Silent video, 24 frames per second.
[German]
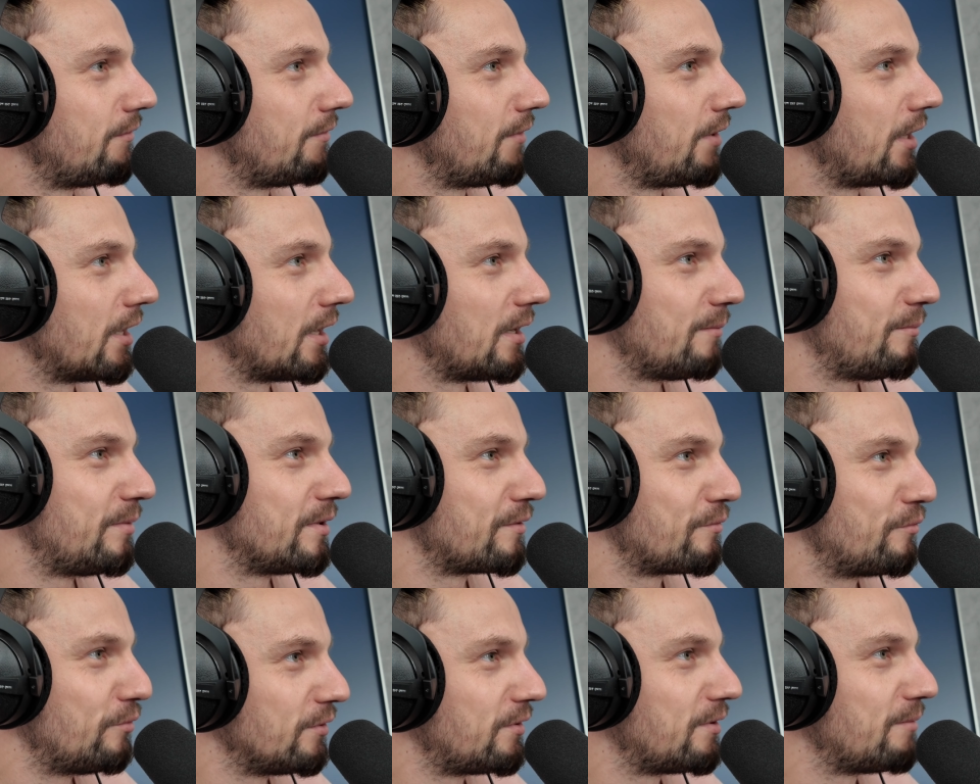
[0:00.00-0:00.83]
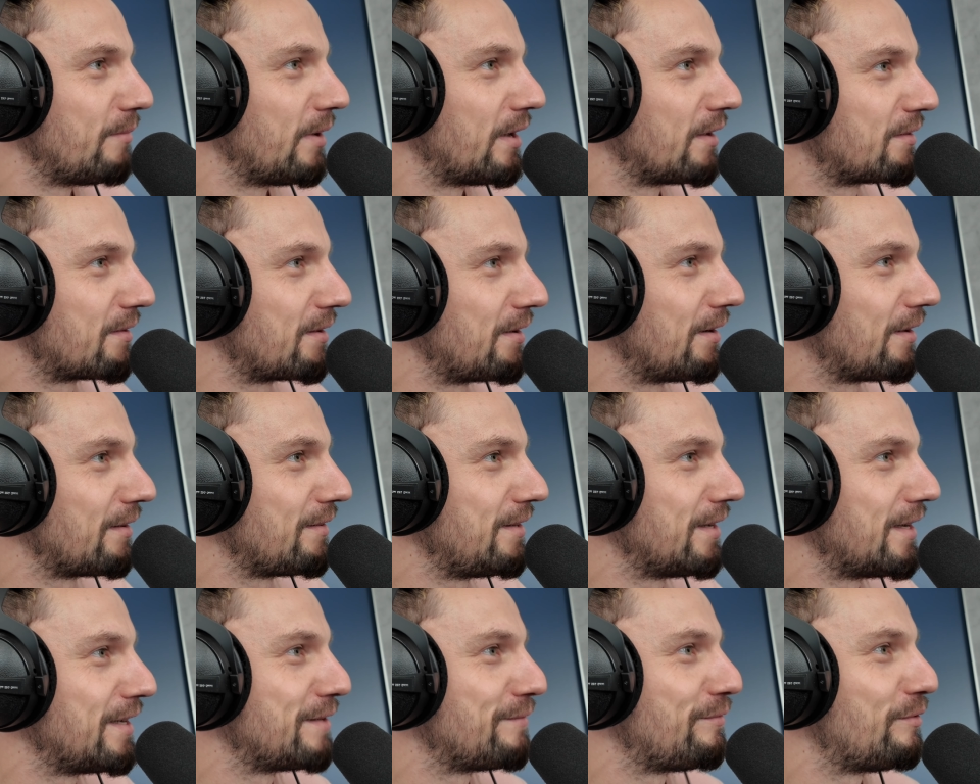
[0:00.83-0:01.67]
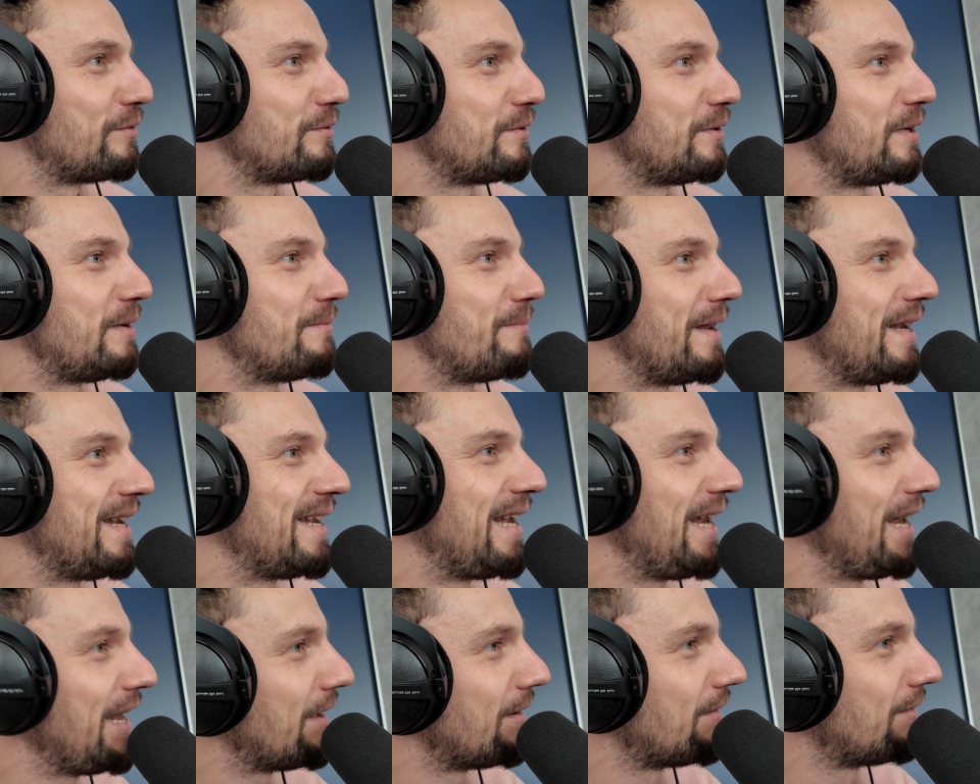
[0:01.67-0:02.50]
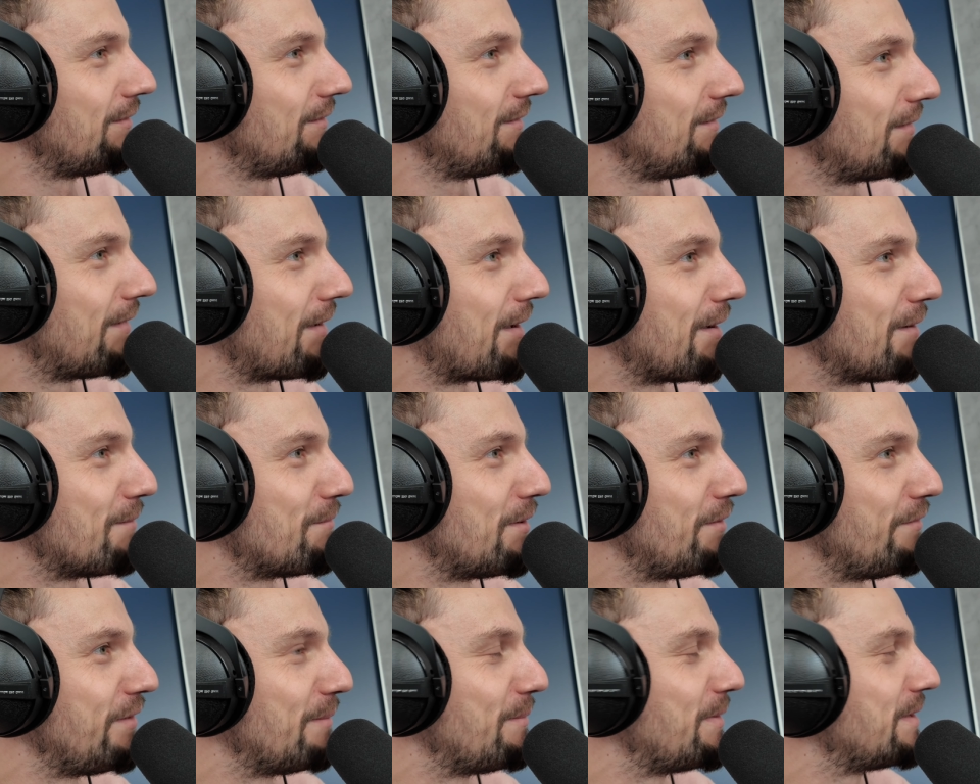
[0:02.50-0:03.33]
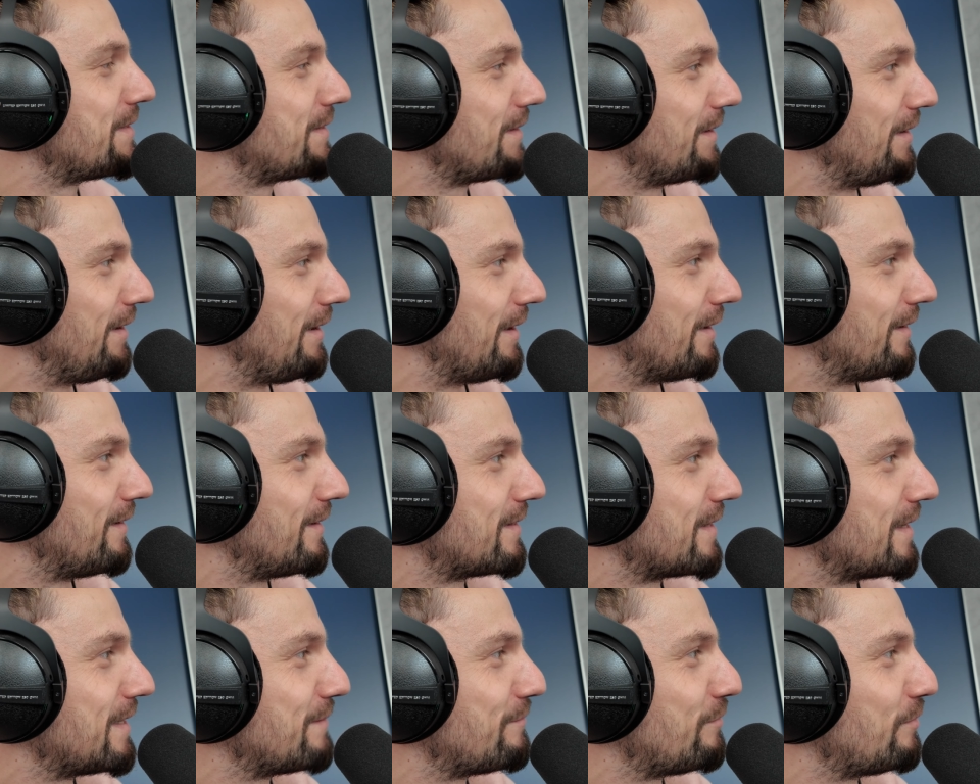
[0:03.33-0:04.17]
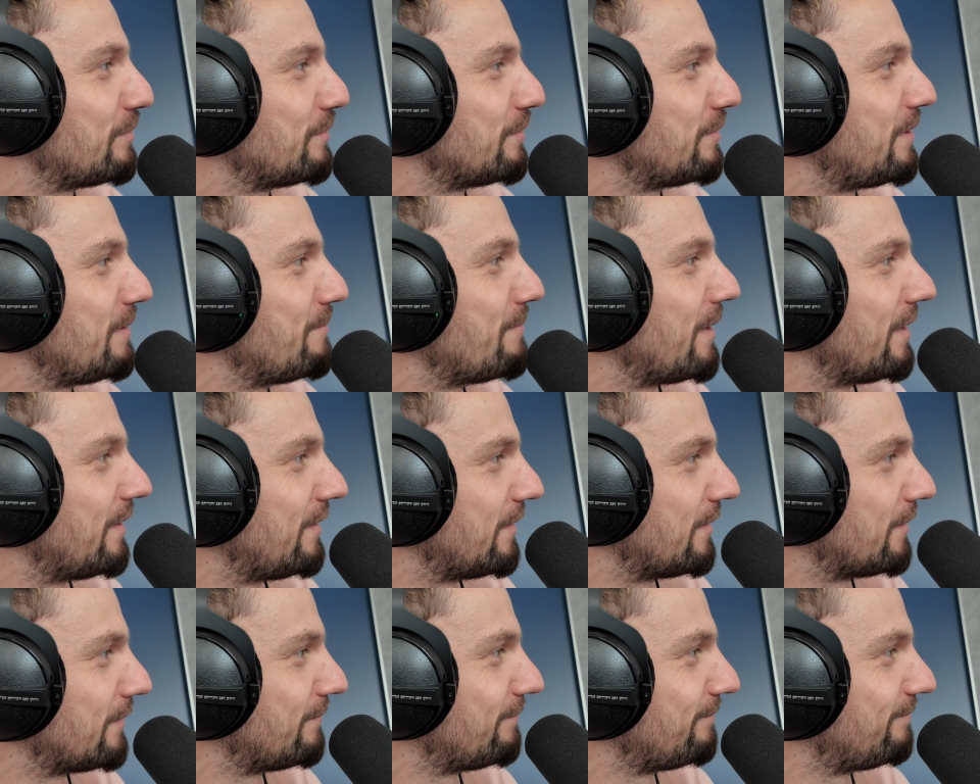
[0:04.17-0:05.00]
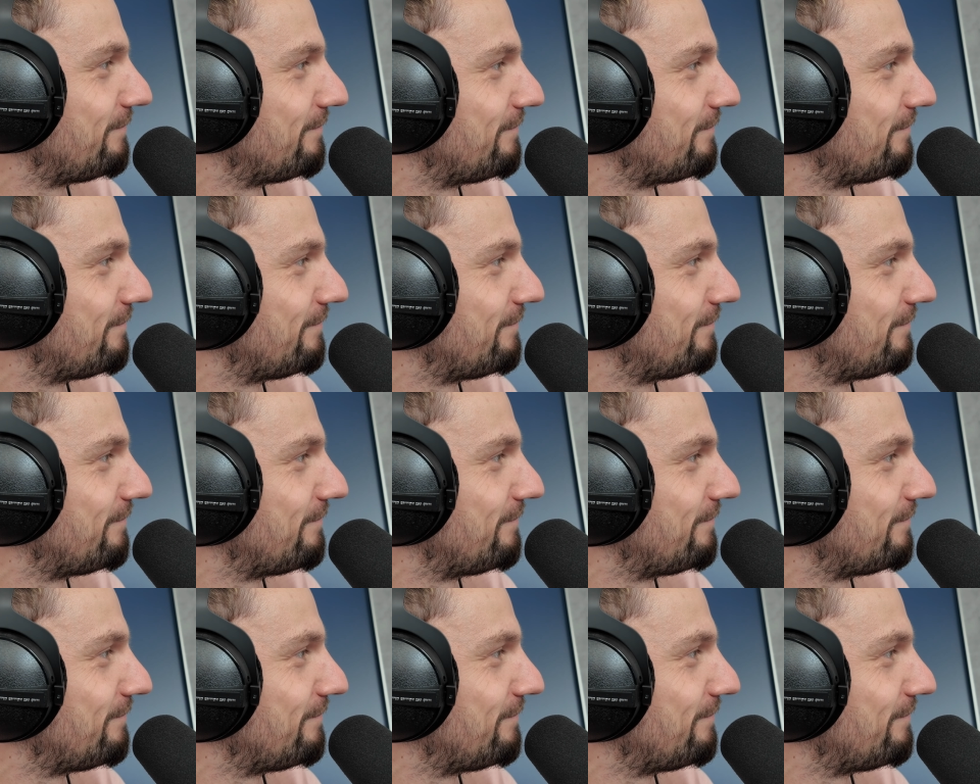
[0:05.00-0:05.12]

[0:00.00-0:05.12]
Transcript: Ich hatte bis kurzem erst gedacht, sie heißt Vollsortiment leer, aber wir haben jetzt ja gelernt, das heißt Vollsortimenter.